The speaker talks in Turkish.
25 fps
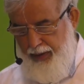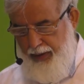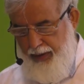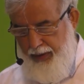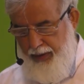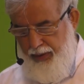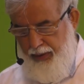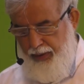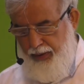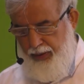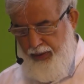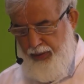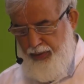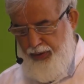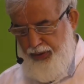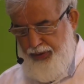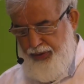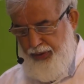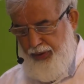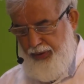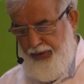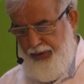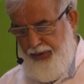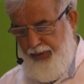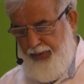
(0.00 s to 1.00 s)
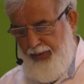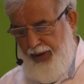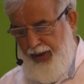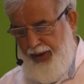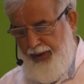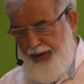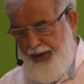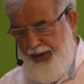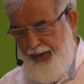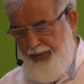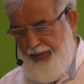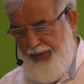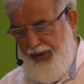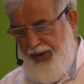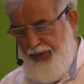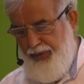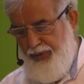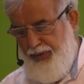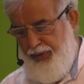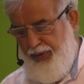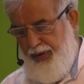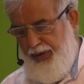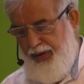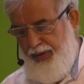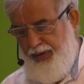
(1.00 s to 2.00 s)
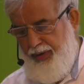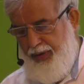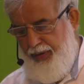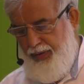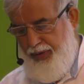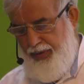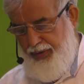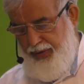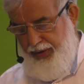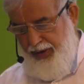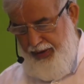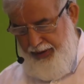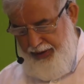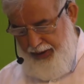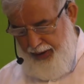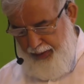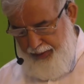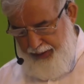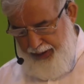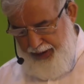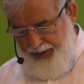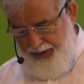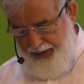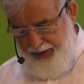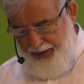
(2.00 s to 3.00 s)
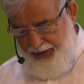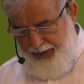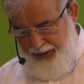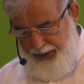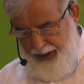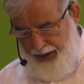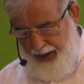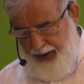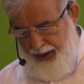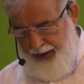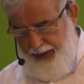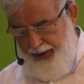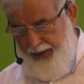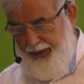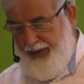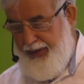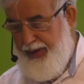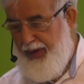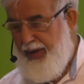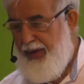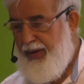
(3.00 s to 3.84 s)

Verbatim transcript: Okumuş olduğum Ali İmran suresi 185. ayette